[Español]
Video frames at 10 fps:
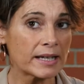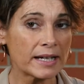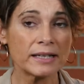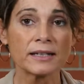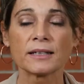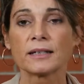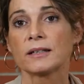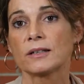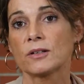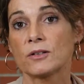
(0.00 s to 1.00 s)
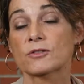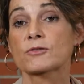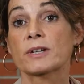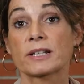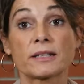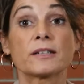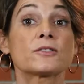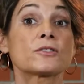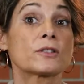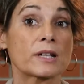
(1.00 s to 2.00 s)
de ahí los
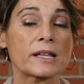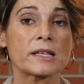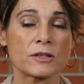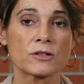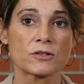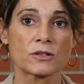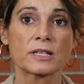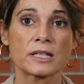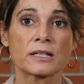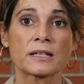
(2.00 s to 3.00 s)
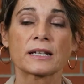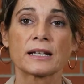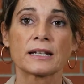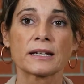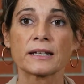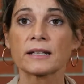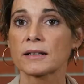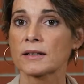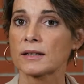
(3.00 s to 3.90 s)
48 créditos que tienen que elegir,